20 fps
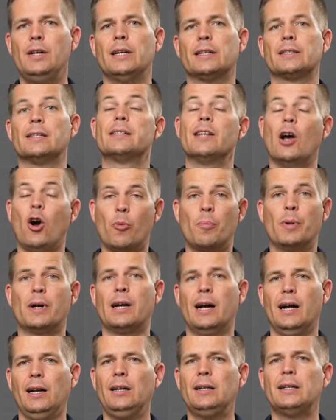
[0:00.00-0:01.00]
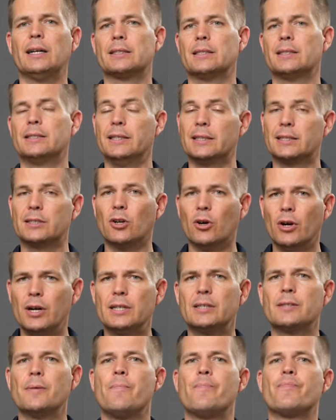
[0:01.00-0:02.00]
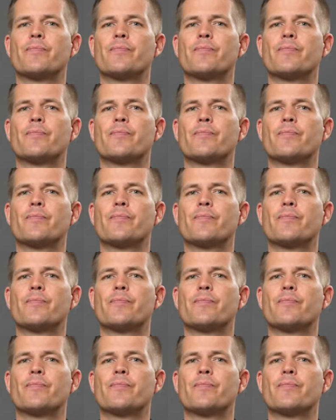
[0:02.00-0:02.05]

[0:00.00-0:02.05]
Das ist ja auch bekannt, das ist nichts Neues.